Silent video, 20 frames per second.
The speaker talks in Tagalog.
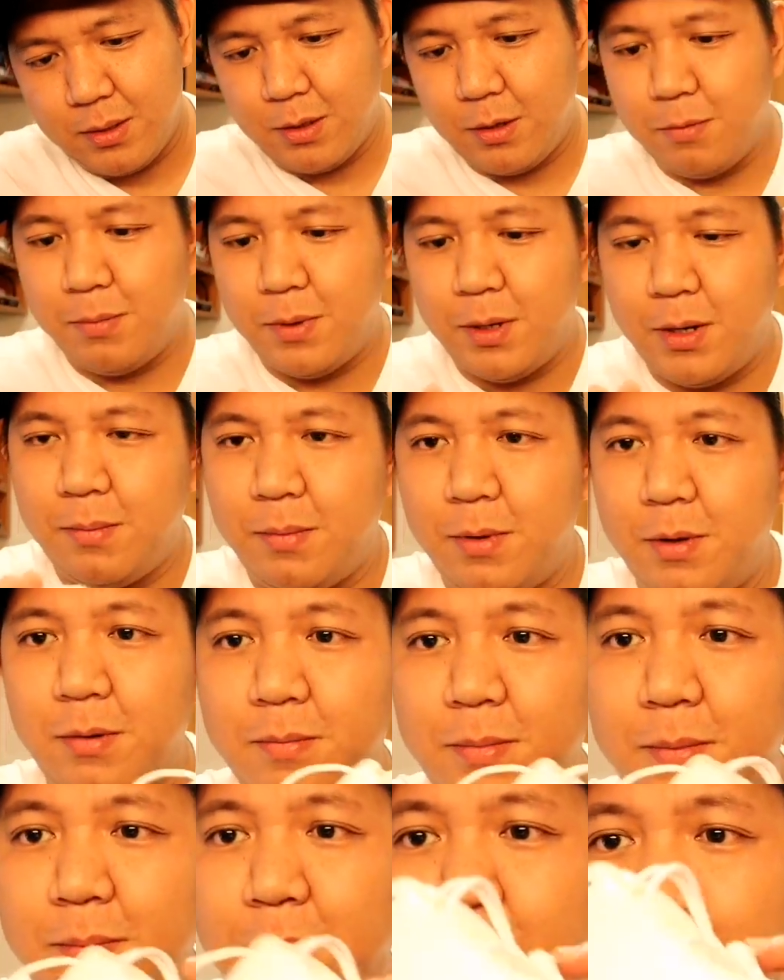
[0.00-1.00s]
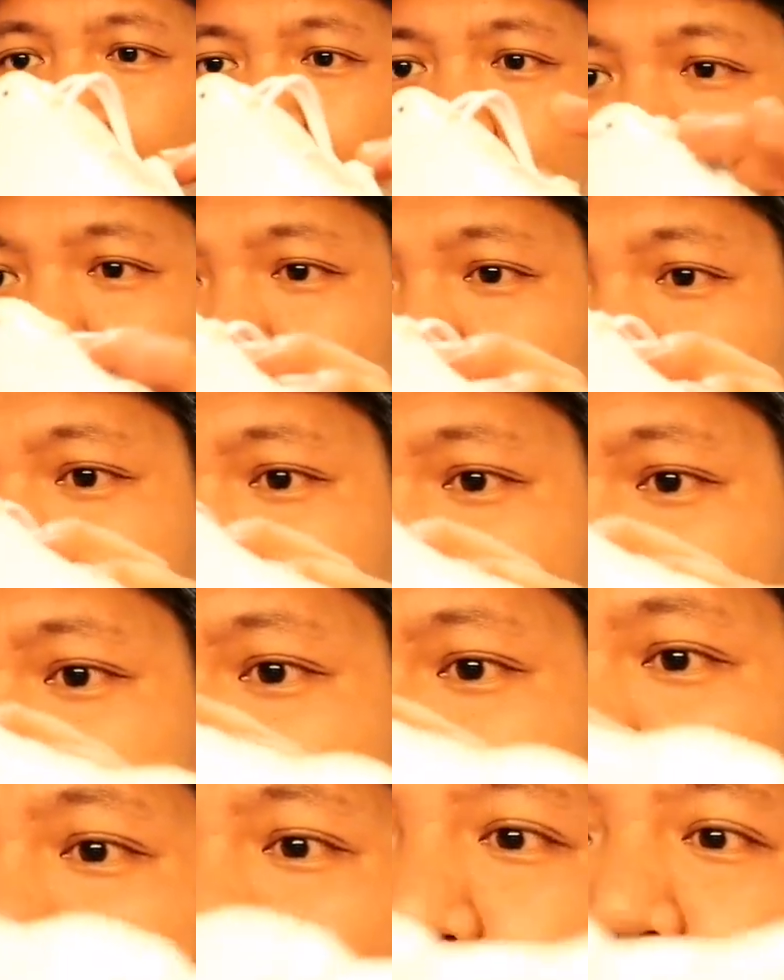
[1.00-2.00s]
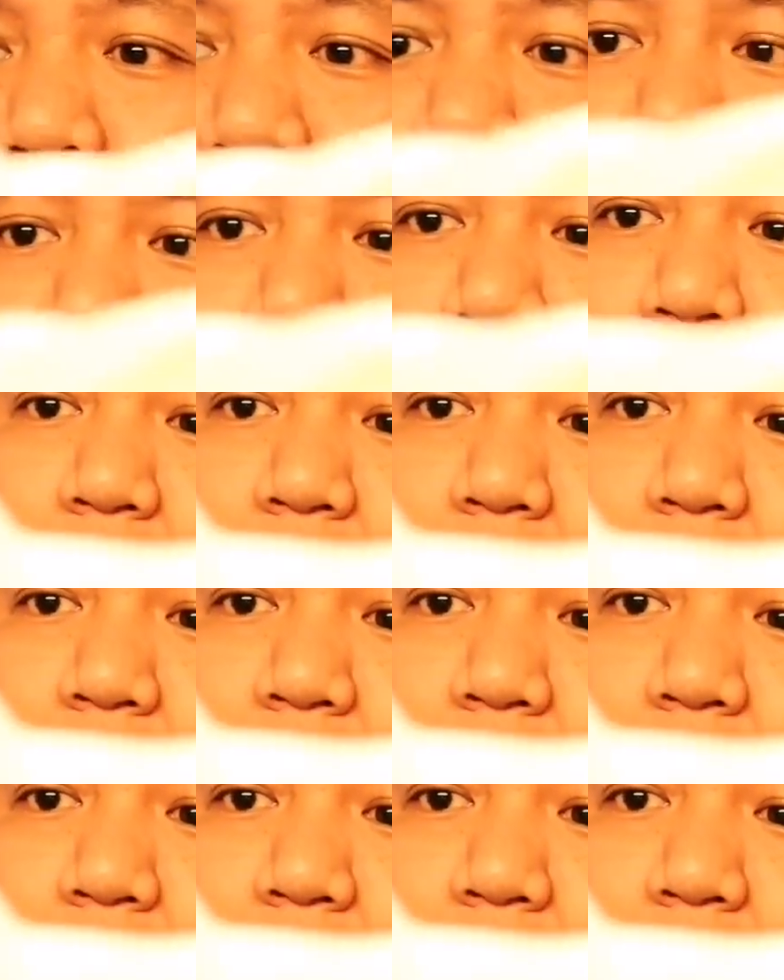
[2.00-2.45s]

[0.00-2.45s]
ayun pala meron pa pala ang Jordan logo dito